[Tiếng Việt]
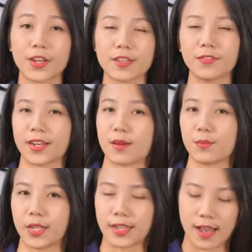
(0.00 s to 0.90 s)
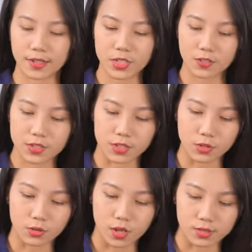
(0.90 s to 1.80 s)
Ok, như vậy là mình đã chọn chế
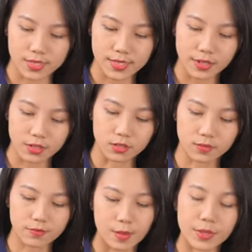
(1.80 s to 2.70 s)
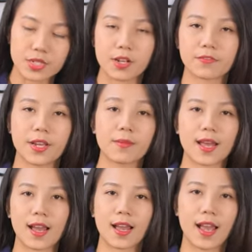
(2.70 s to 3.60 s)
độ uh, Standard và mình cho phép
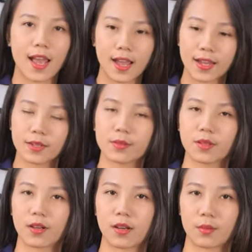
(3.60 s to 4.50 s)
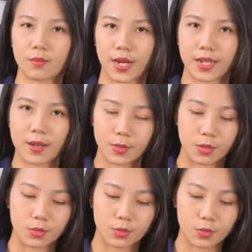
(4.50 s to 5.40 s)
là hai uh, máy đại
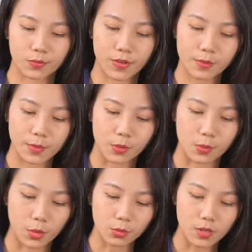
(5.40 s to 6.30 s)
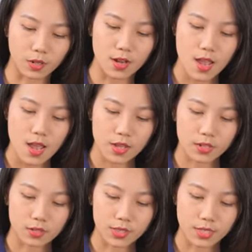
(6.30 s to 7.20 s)
biểu cùng phát biểu cùng một lúc được.
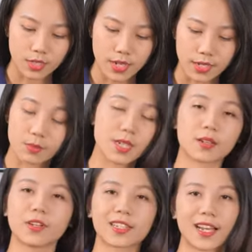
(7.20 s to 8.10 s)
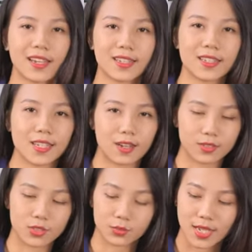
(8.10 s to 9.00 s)
uh, Thì để kiểm tra cái việc này thì
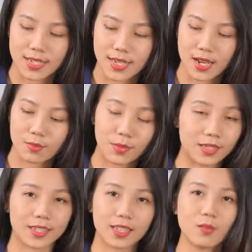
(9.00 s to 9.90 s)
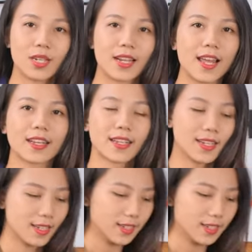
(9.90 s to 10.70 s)
uh, chúng ta sẽ bật cái thiết bị này lên.